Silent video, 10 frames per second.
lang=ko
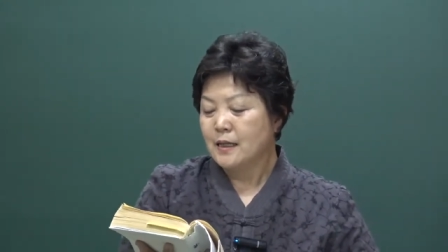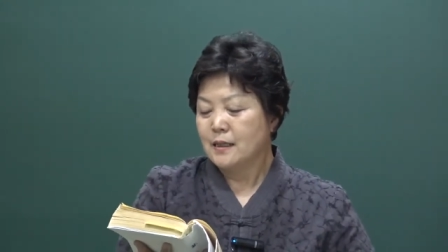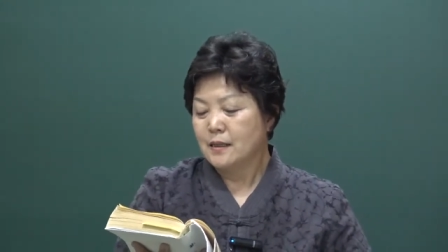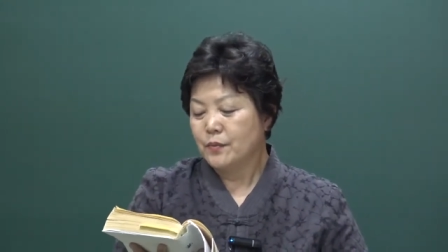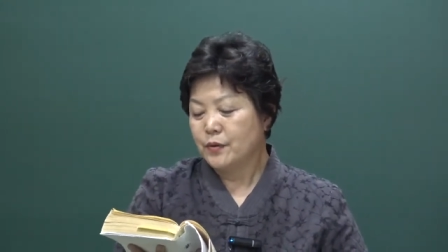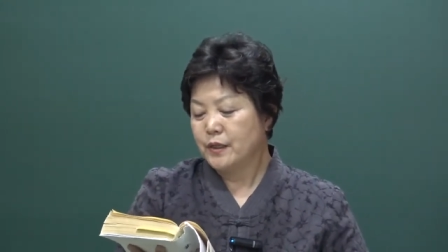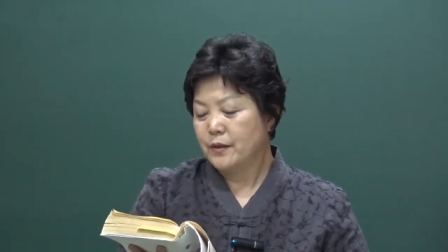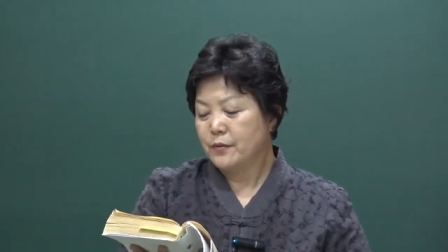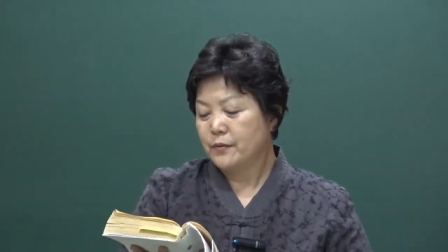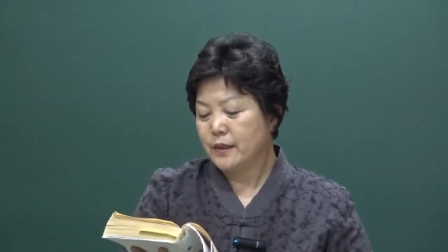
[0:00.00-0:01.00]
어,
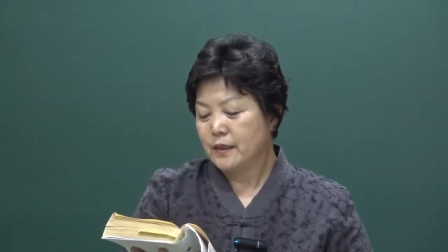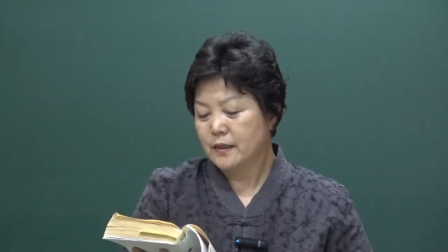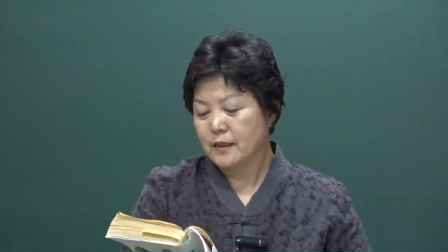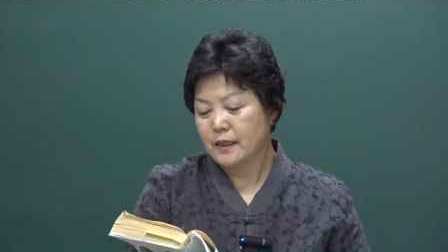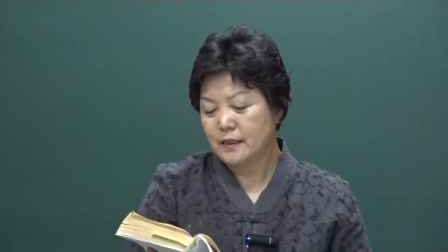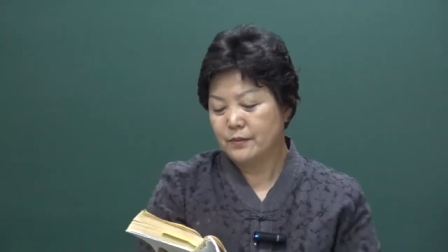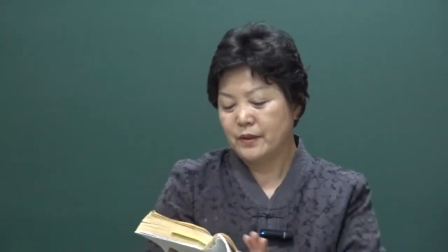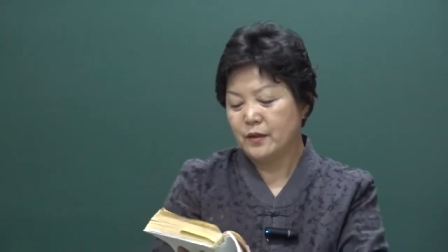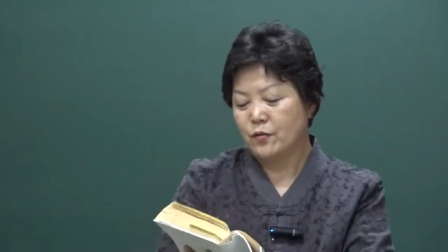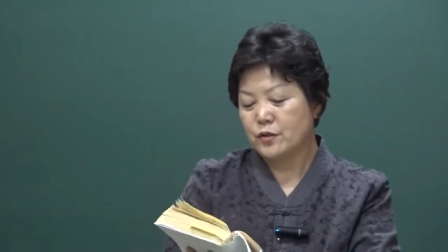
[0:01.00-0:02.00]
본의에 보면은 그러니까 이제
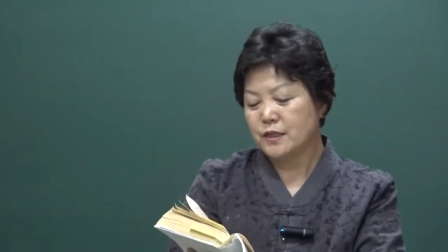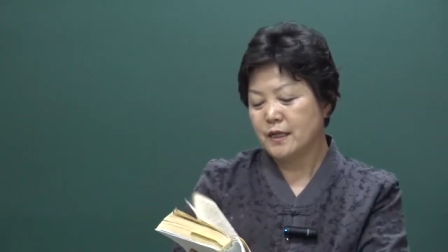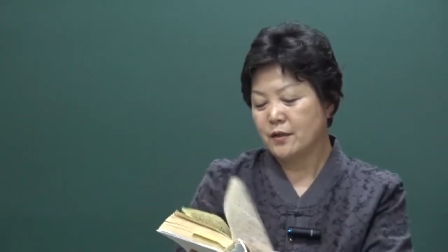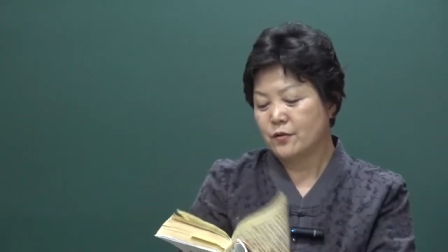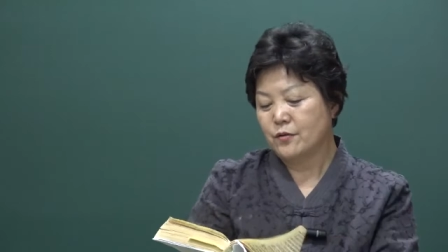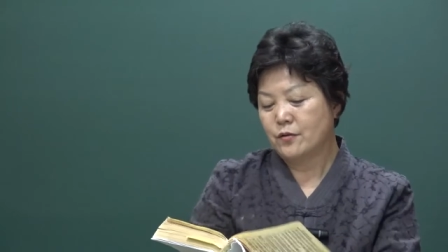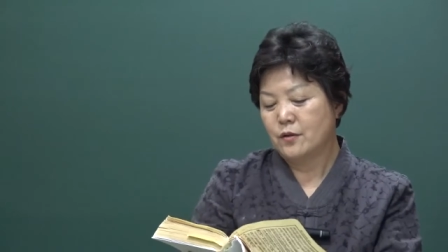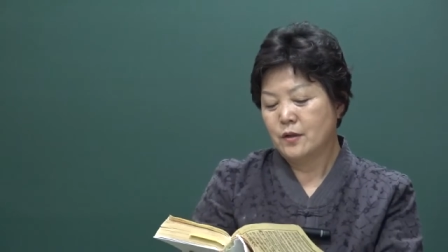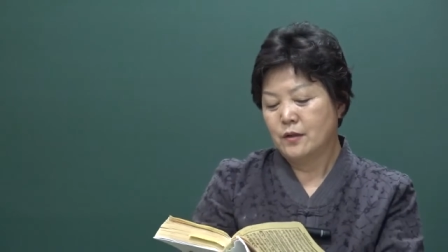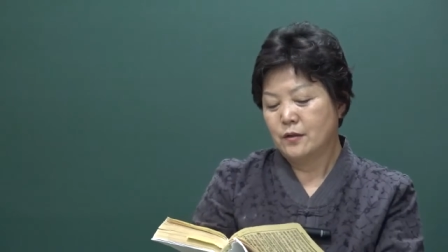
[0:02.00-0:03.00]
미리 혹시라도
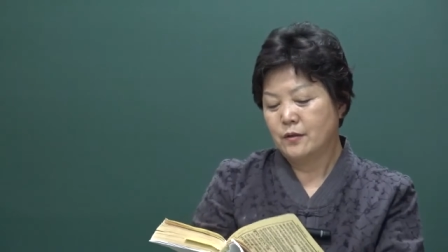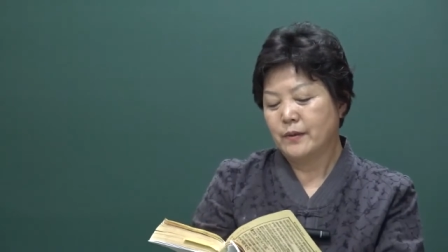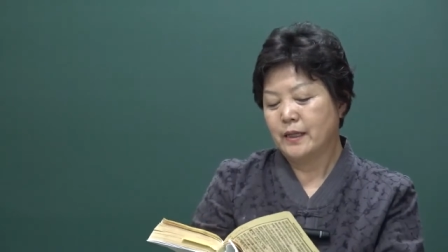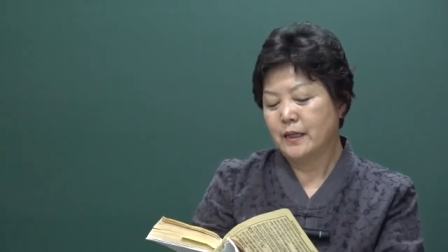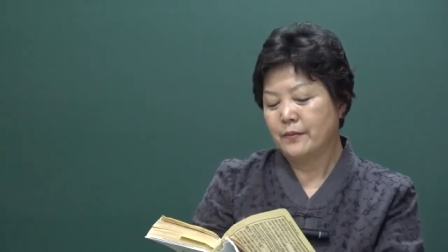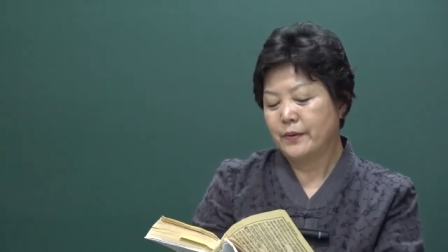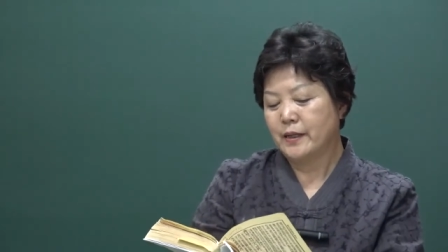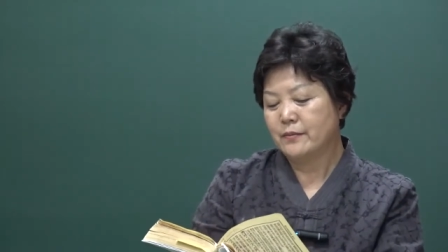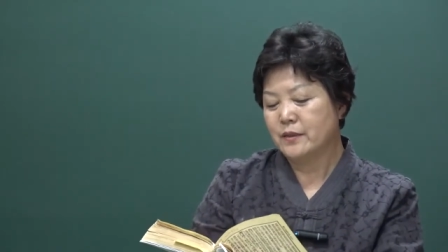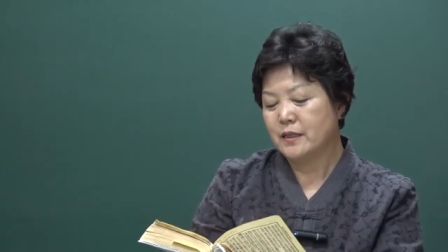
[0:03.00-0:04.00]
너 만약에
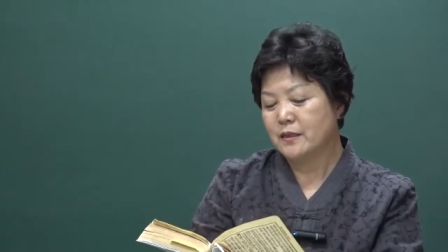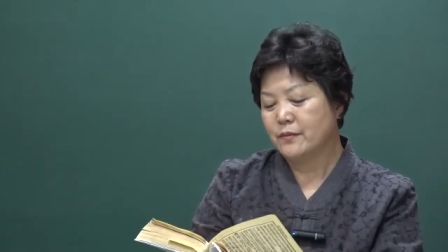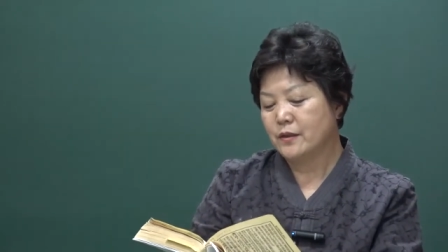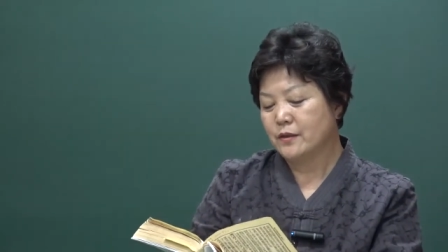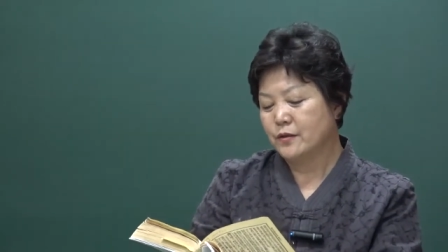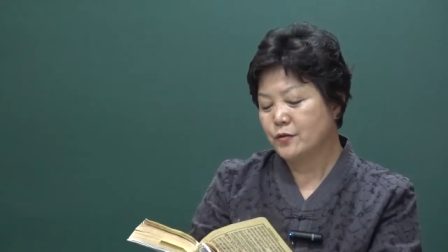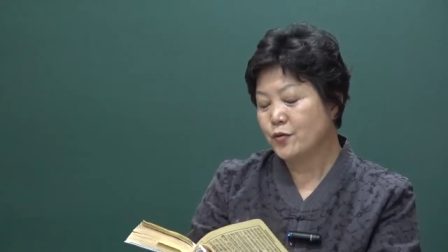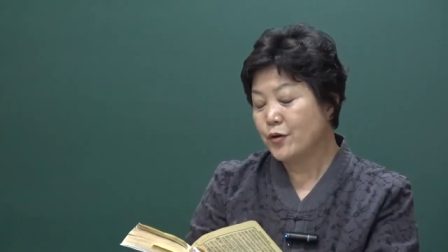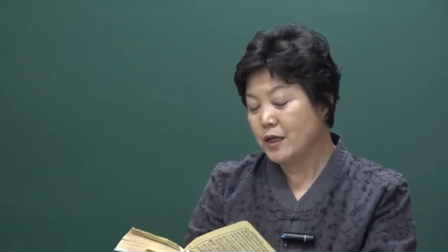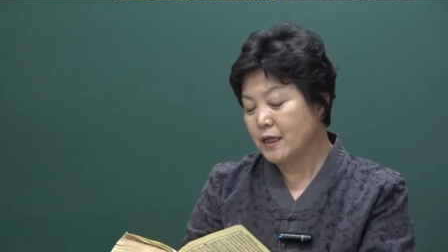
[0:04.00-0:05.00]
발음을 잃으면 너는
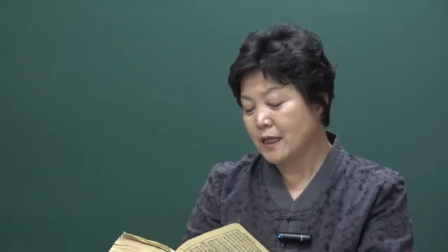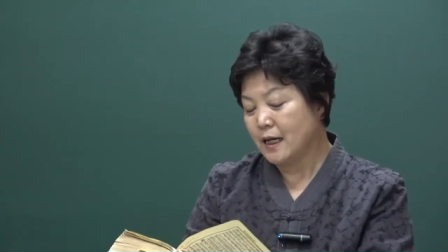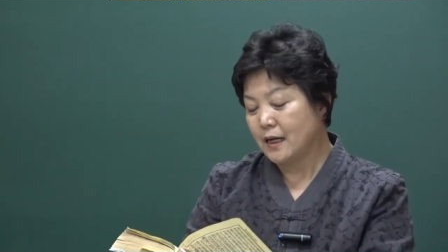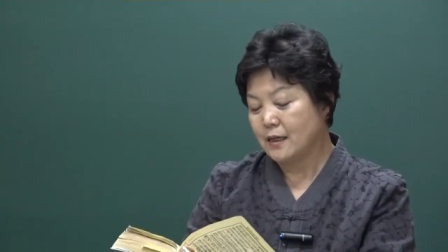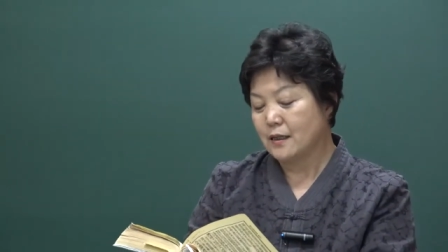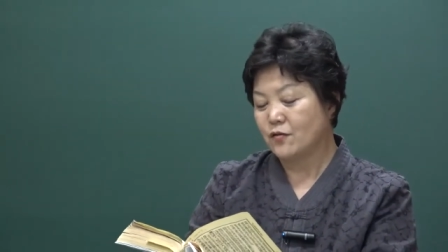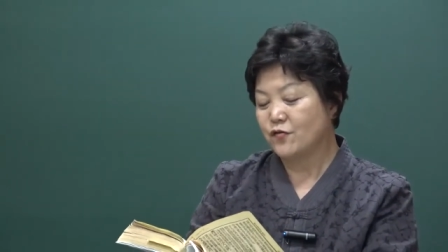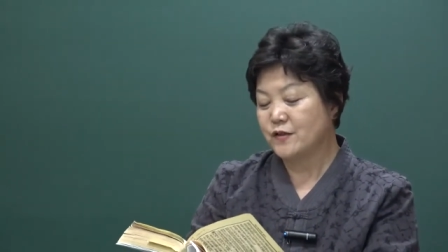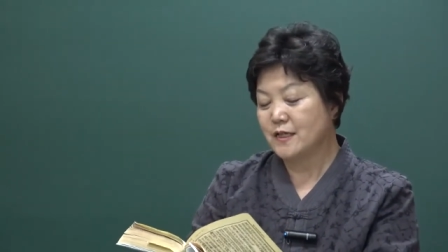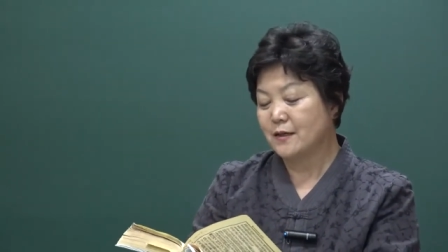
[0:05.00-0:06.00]
소인이다.
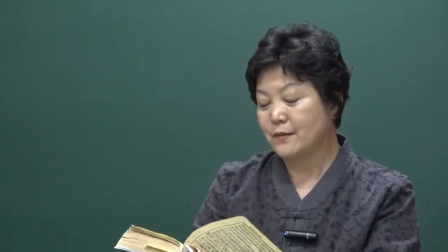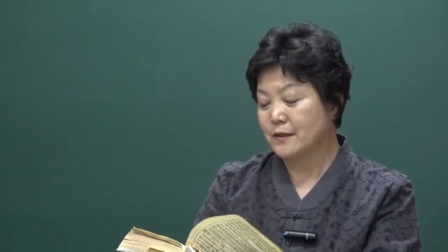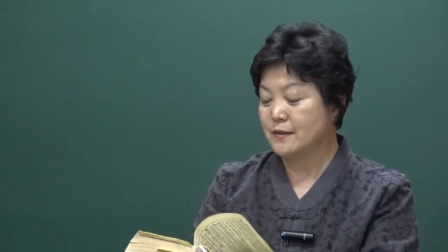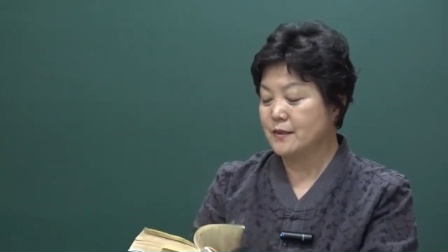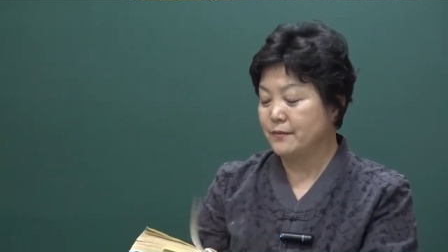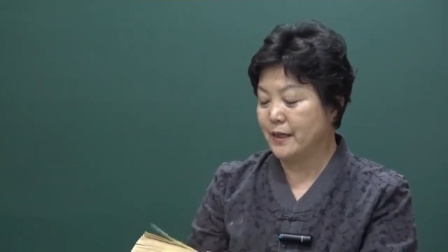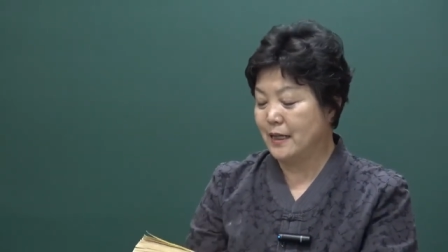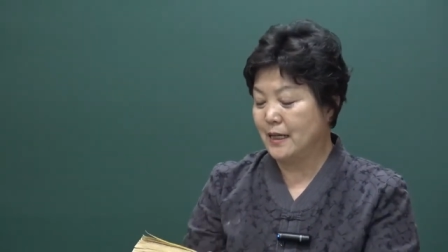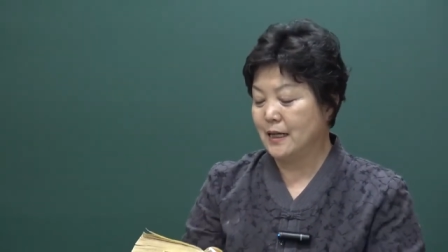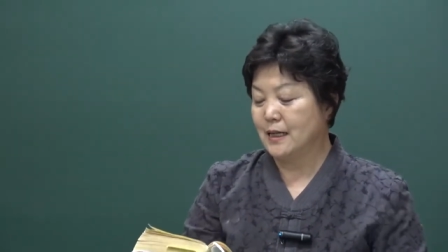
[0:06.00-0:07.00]
군자라면 그러지
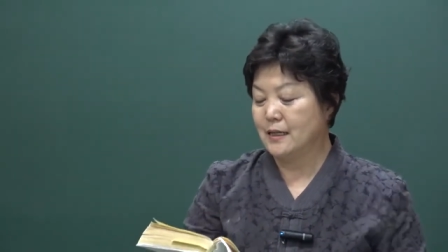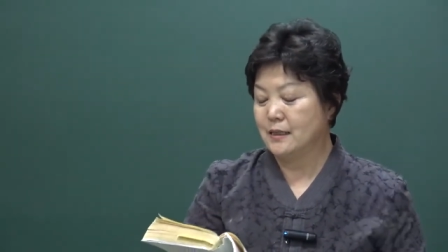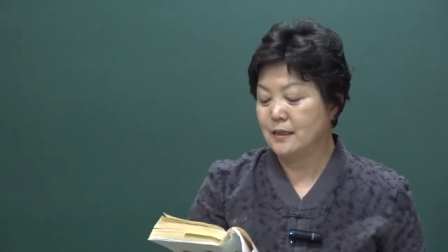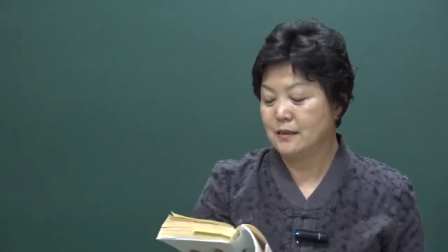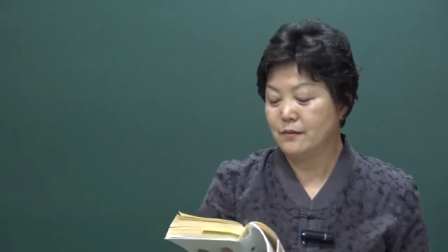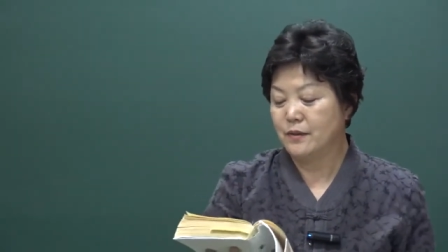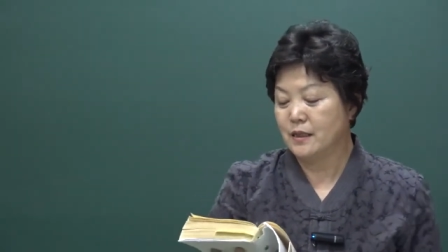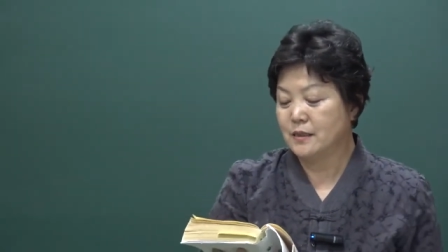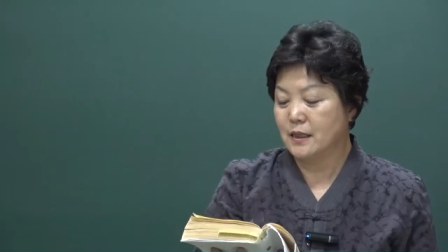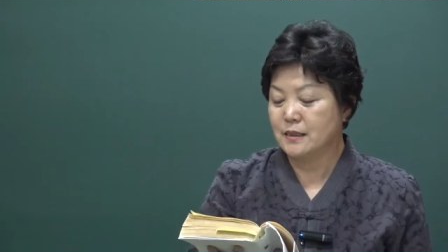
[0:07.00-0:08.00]
말라라는 이런
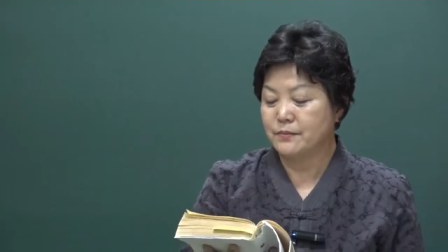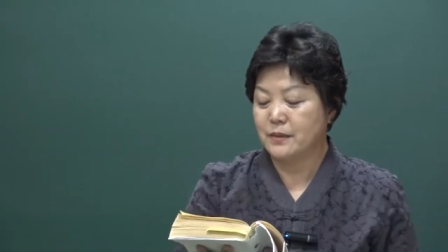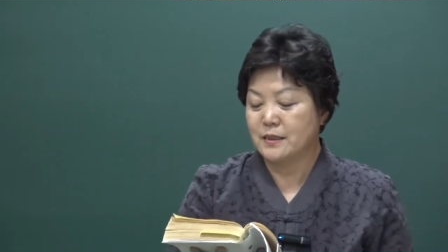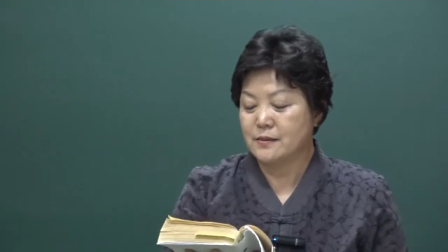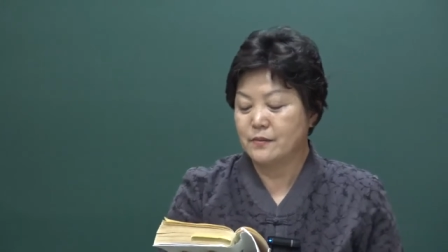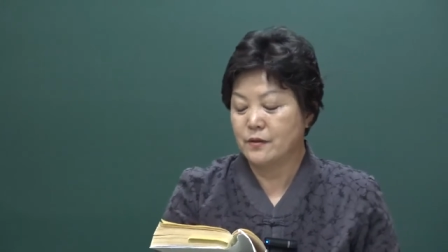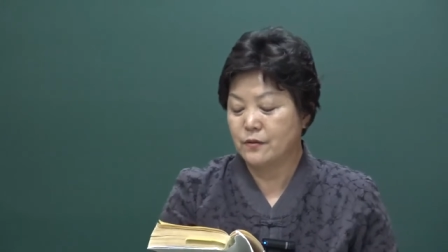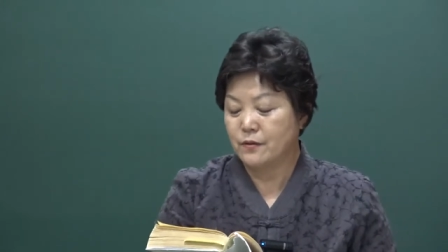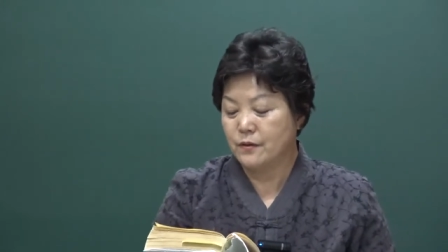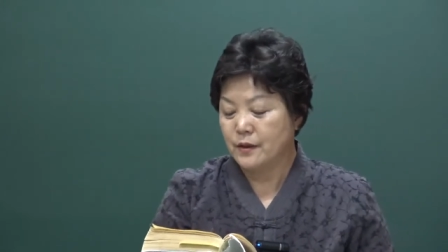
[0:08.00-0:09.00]
의미에서 하신
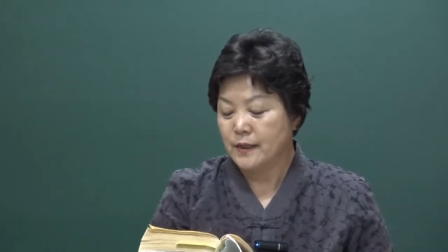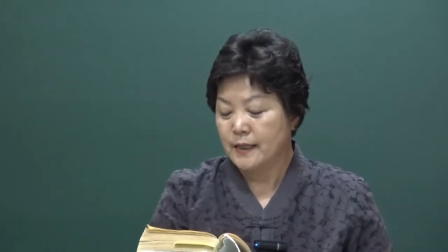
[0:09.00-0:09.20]
말씀이고